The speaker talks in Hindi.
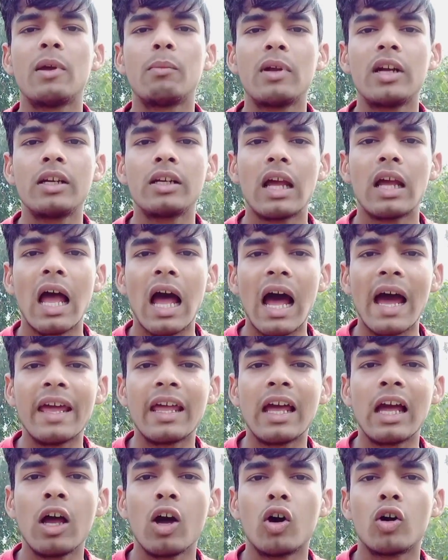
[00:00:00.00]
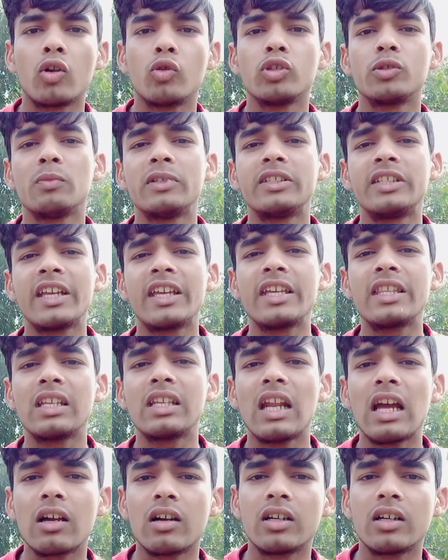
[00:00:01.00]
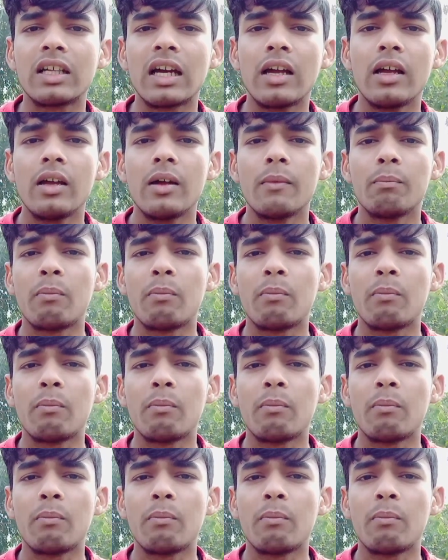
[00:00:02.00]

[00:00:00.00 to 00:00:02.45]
पेमेंट आया और उसमें से कितना कटा